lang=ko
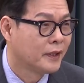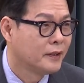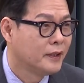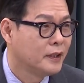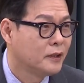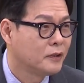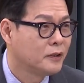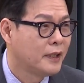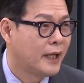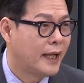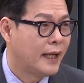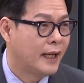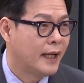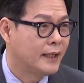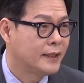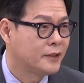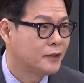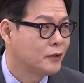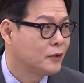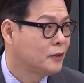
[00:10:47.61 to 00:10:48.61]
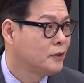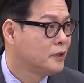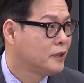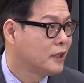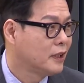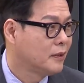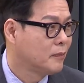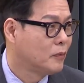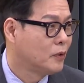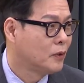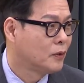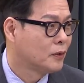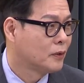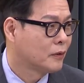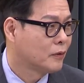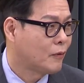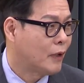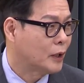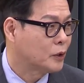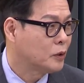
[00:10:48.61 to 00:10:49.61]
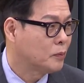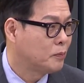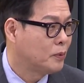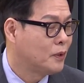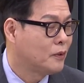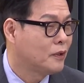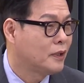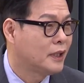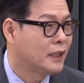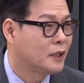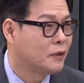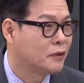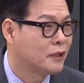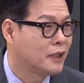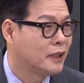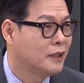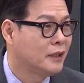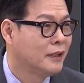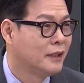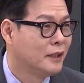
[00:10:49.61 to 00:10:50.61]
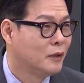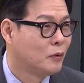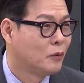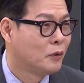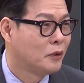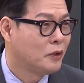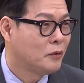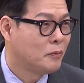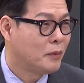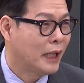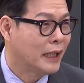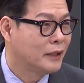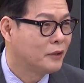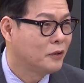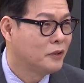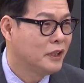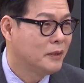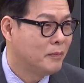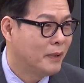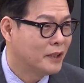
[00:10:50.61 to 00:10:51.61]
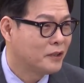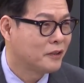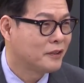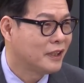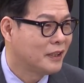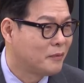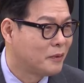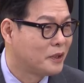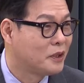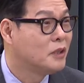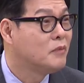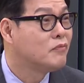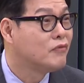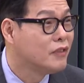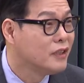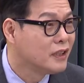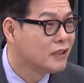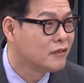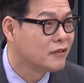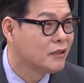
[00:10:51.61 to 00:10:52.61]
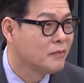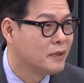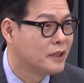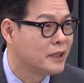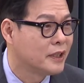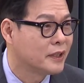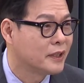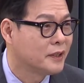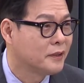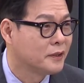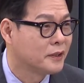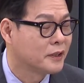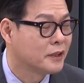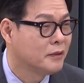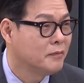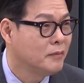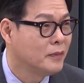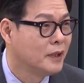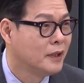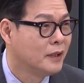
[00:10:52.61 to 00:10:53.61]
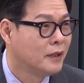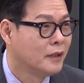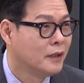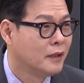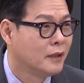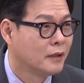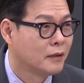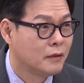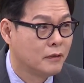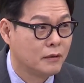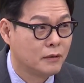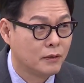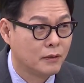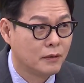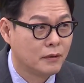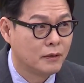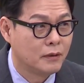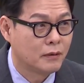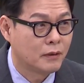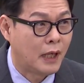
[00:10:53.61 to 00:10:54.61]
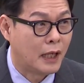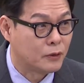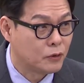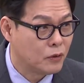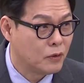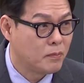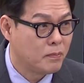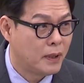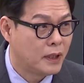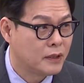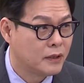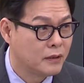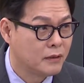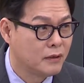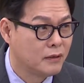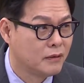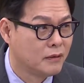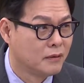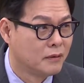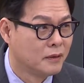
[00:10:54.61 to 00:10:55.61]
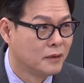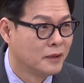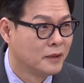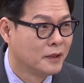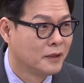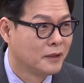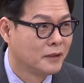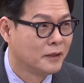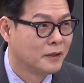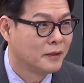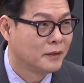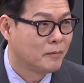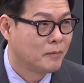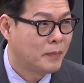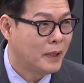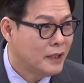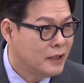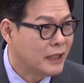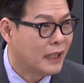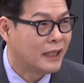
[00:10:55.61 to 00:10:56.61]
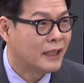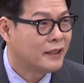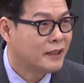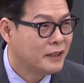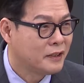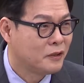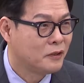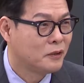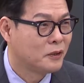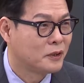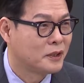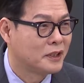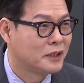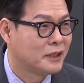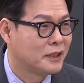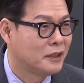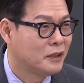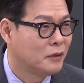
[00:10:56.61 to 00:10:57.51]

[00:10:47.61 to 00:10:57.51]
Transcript: 근데 이걸 애써 이제 뭐 과소평가하거나 오히려 뭐 알턴이 빠졌다 뭐 이런 분위기도 좀 있잖아요, 지금. 그 강성파들은 빨리 나가라 이런 거잖아요.